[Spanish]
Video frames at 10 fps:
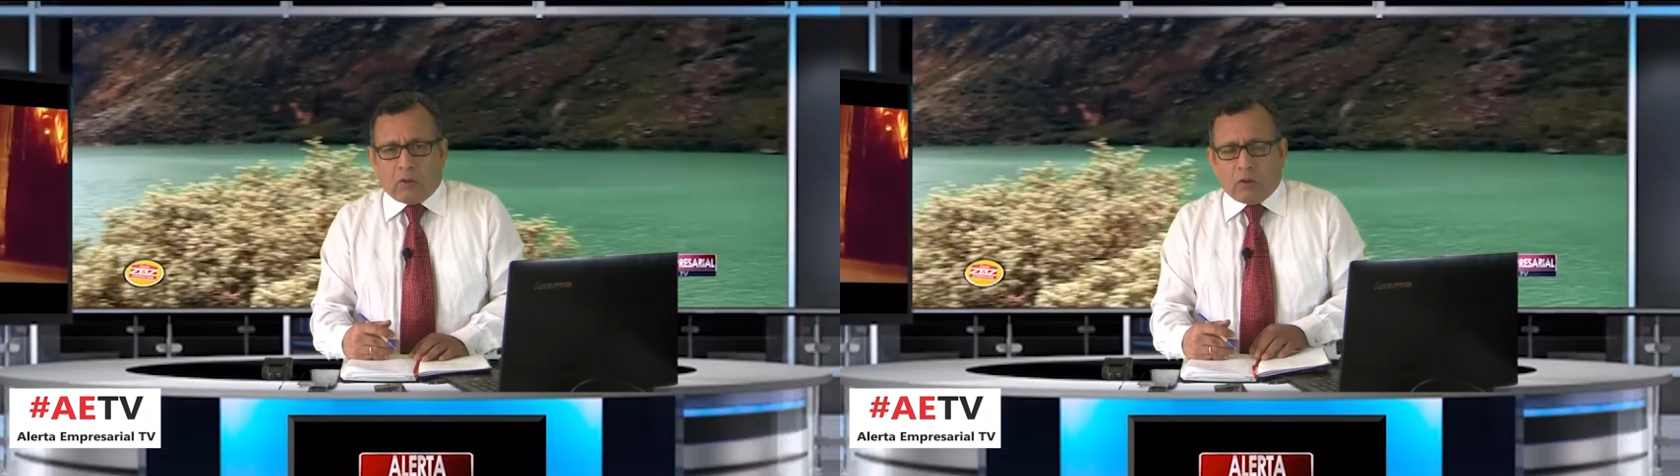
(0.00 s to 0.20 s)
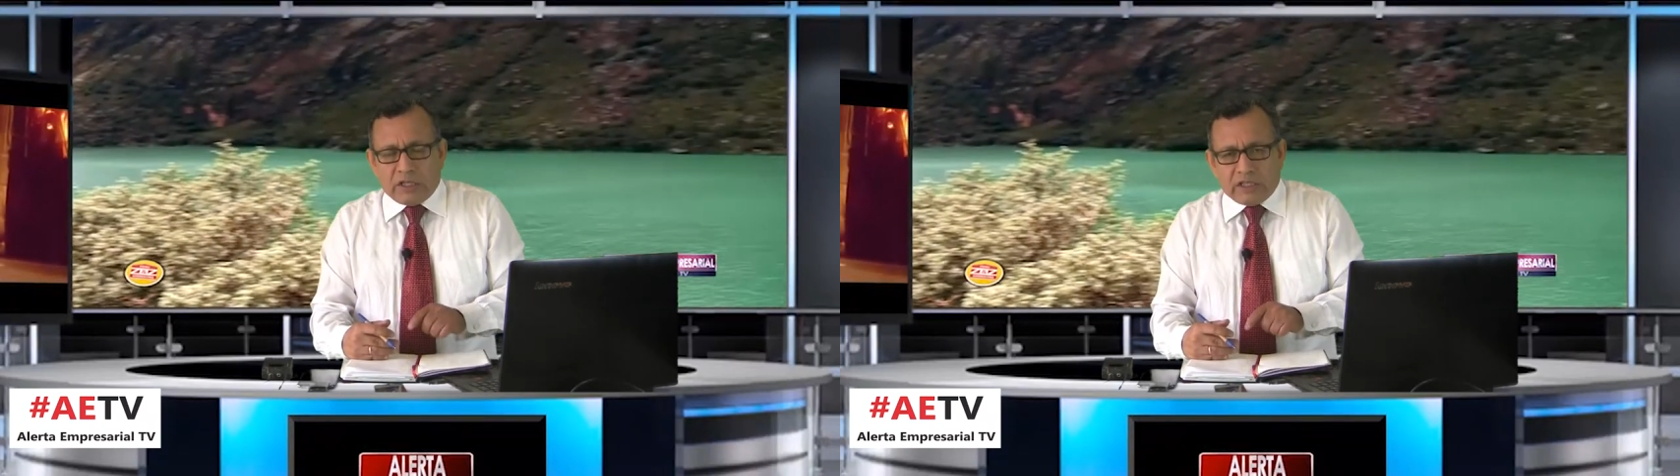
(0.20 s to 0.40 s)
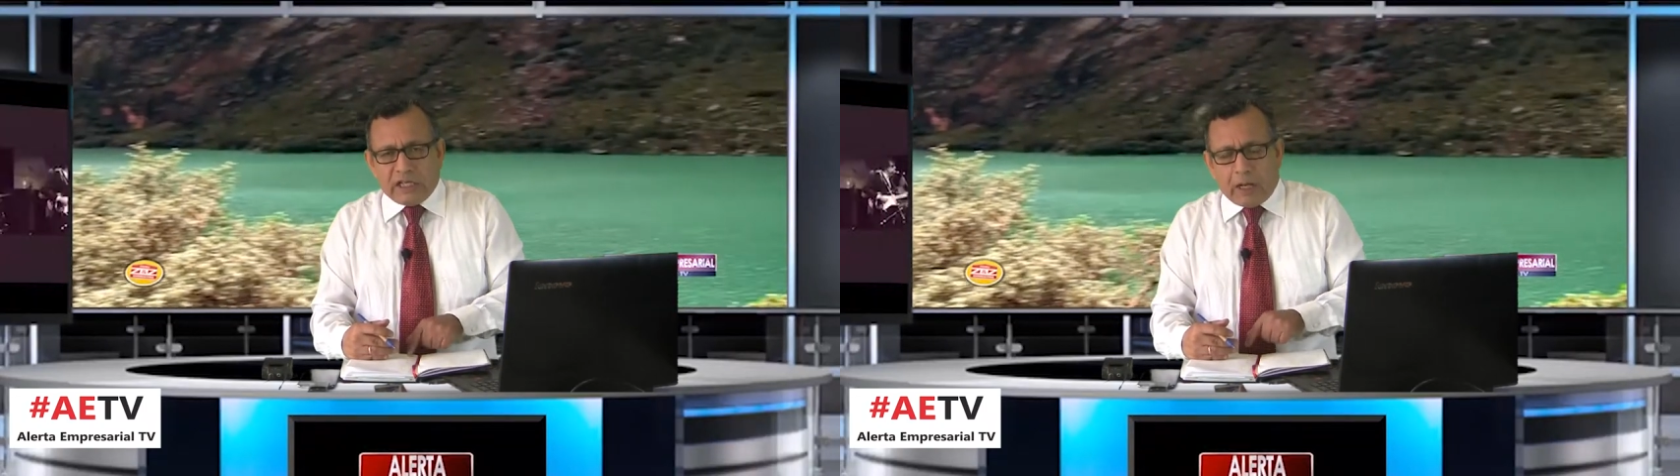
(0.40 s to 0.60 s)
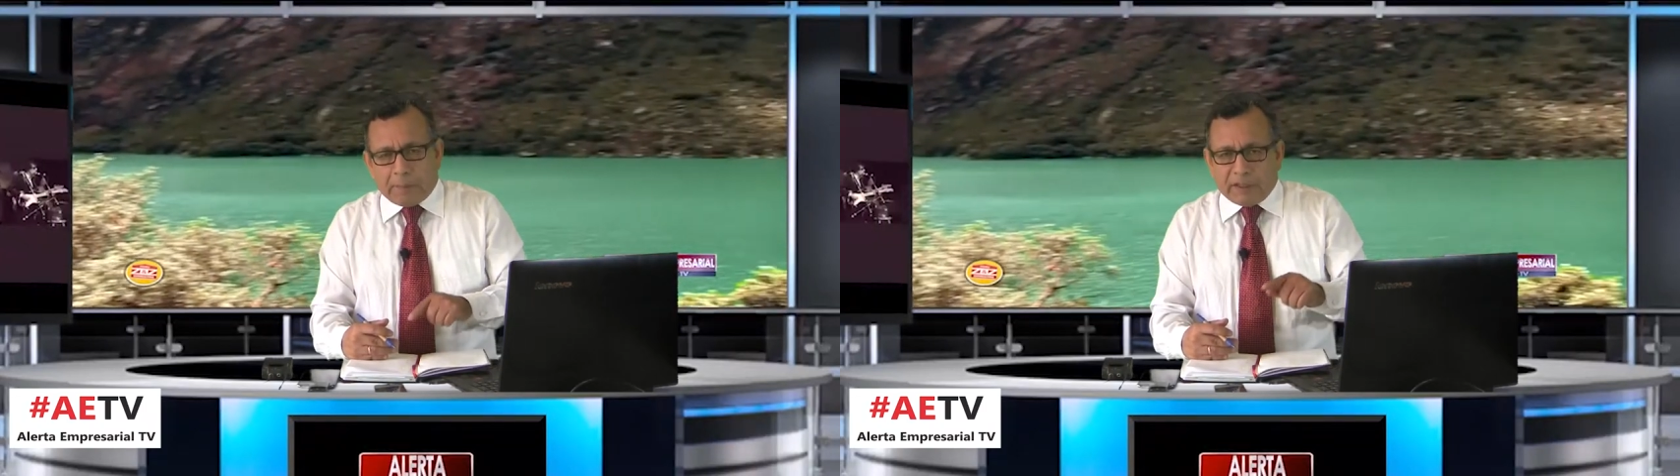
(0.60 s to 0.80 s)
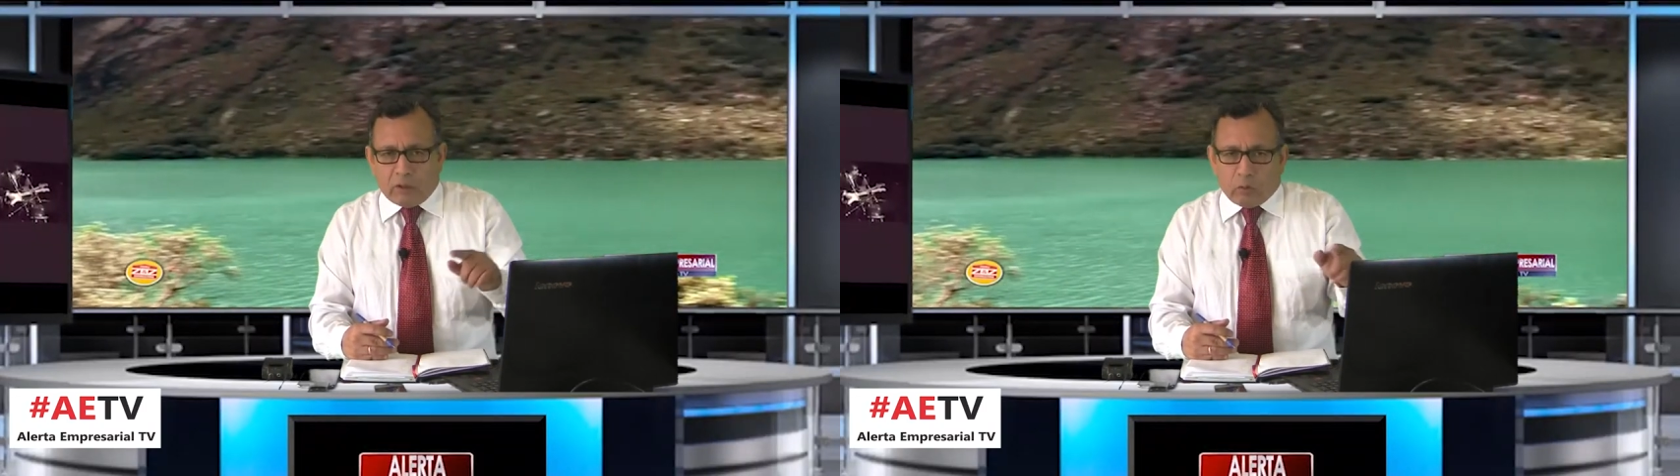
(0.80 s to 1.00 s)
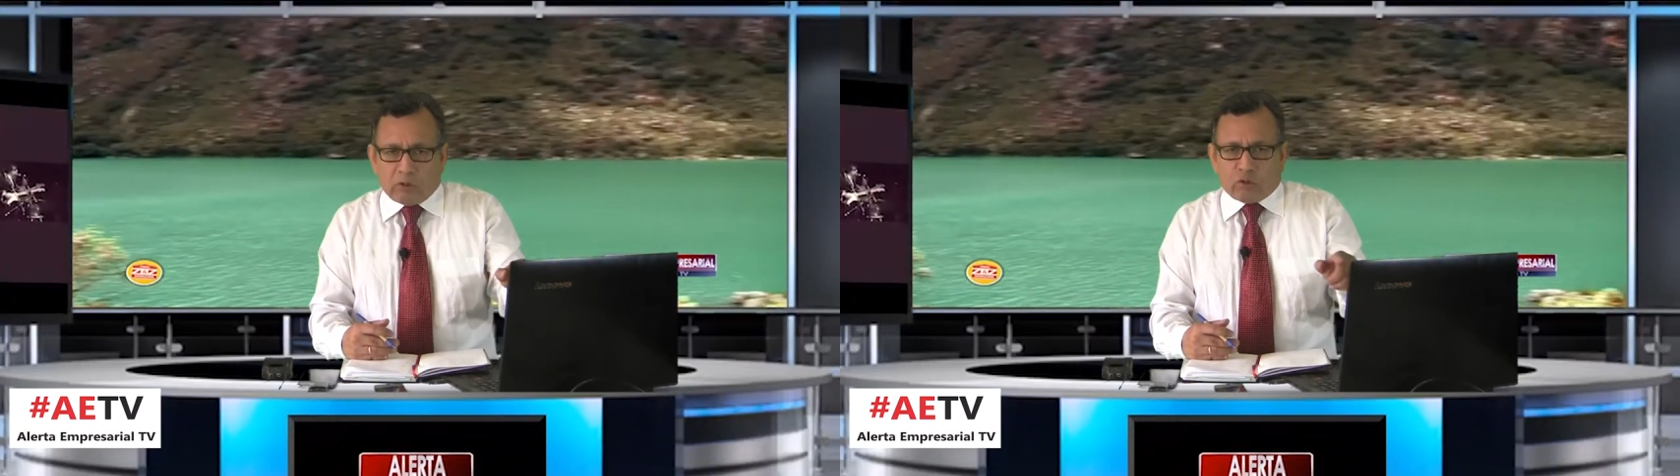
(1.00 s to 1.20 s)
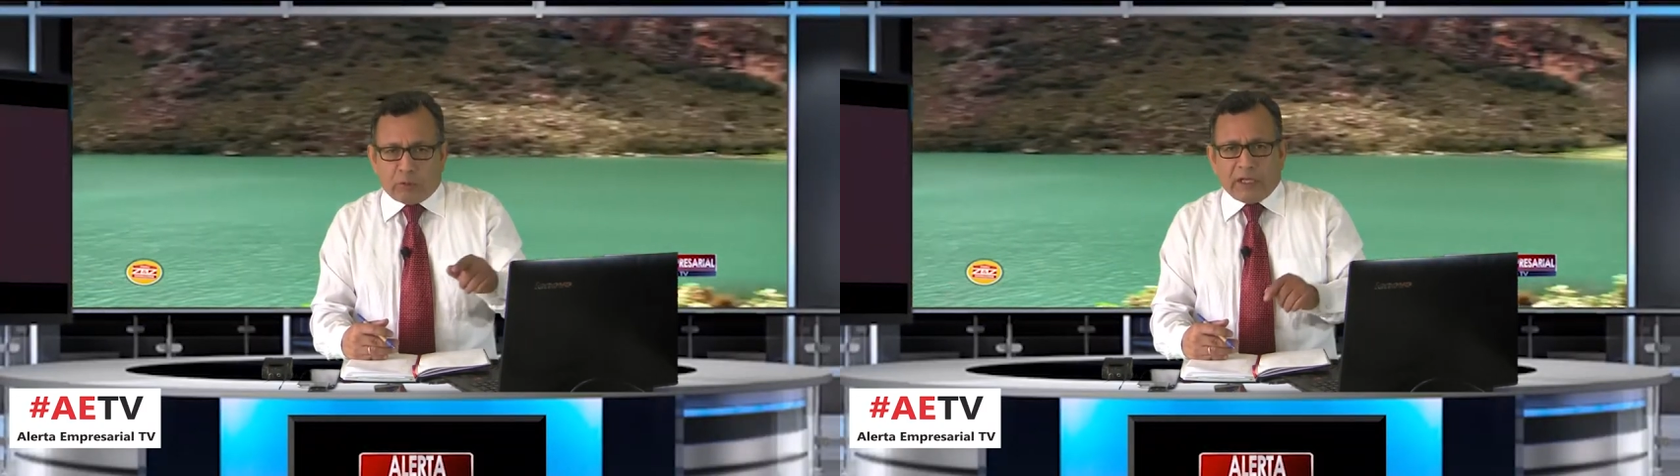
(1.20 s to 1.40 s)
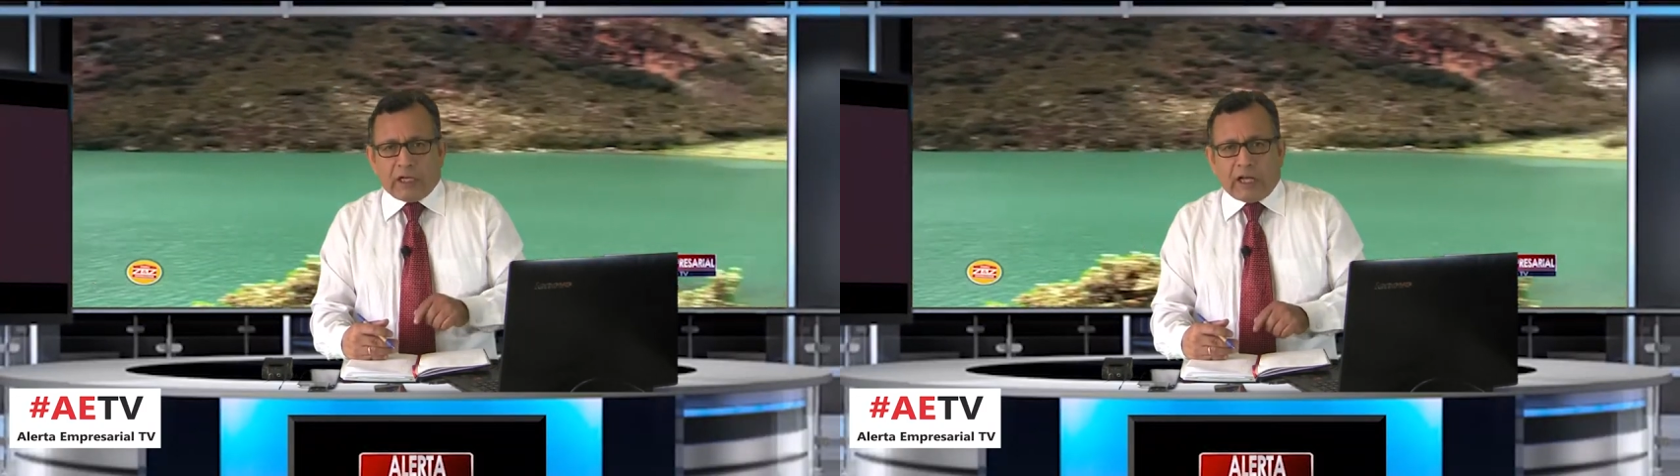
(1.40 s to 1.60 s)
Hoy en día la pasan cuando
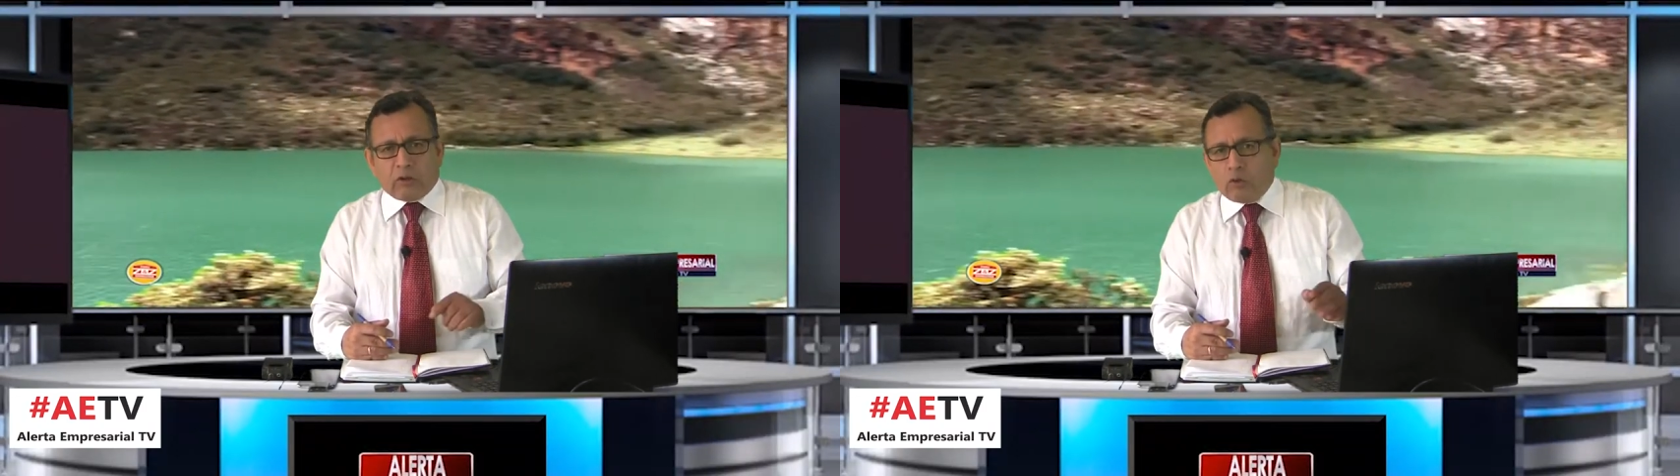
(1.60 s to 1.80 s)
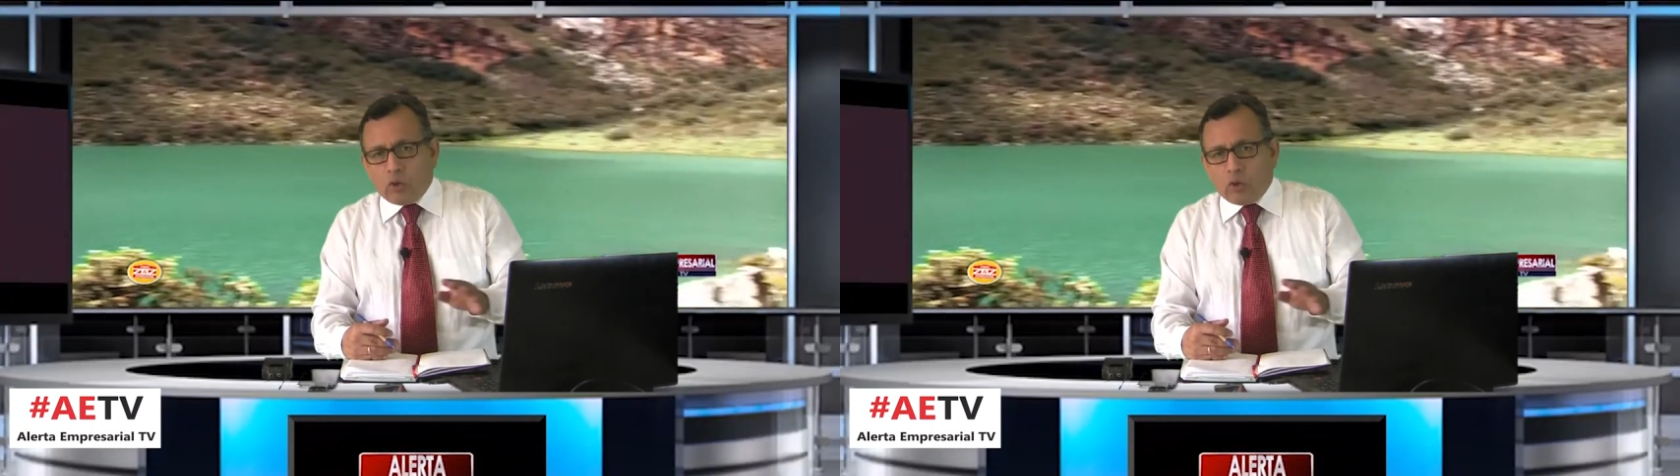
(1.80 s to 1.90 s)
suben el carro y